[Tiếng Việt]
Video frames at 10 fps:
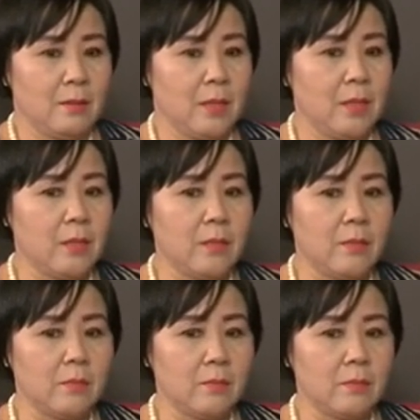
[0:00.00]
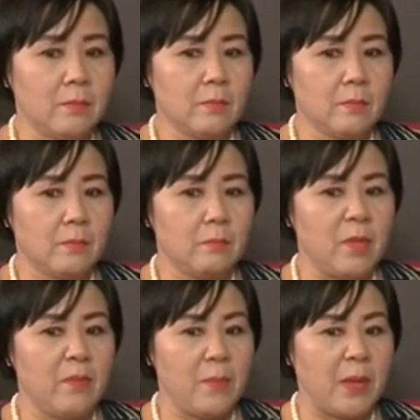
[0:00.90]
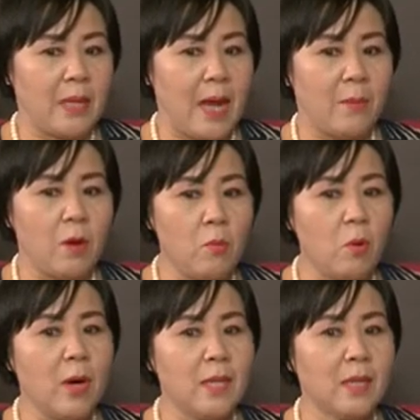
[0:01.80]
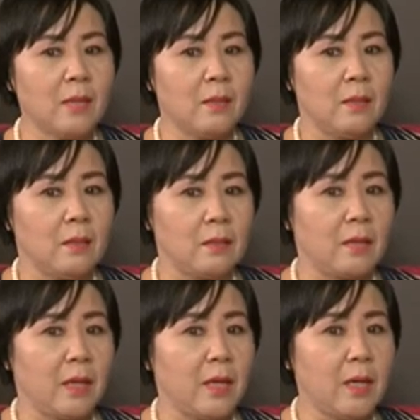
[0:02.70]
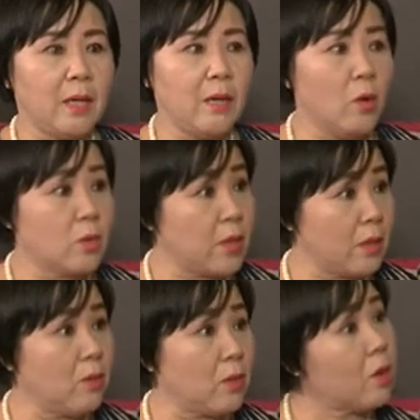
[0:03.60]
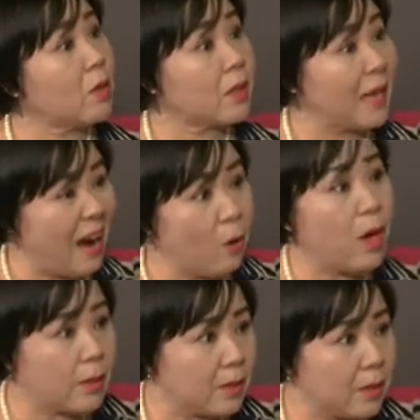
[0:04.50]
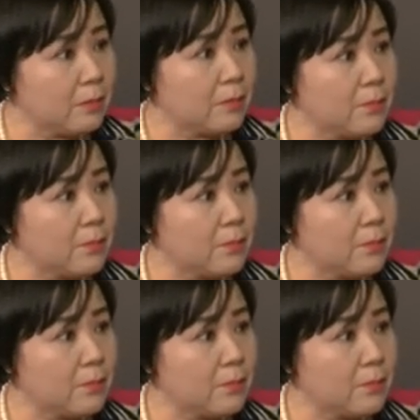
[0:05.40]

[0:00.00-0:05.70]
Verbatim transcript: ừ, bởi vì mình làm không có hóa chất thì cái cái cái độ dính của nó còn cao hơn nữa